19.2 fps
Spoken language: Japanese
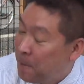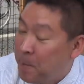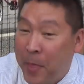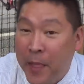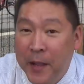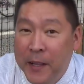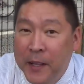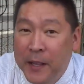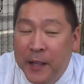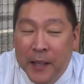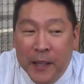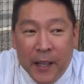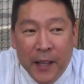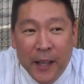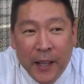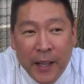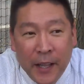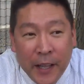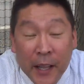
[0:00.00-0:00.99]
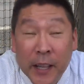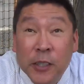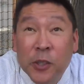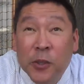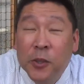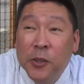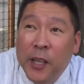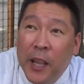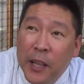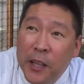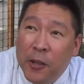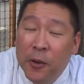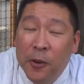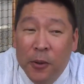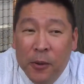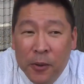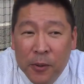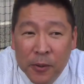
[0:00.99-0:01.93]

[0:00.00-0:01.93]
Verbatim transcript: はい、えー、ちょっと選挙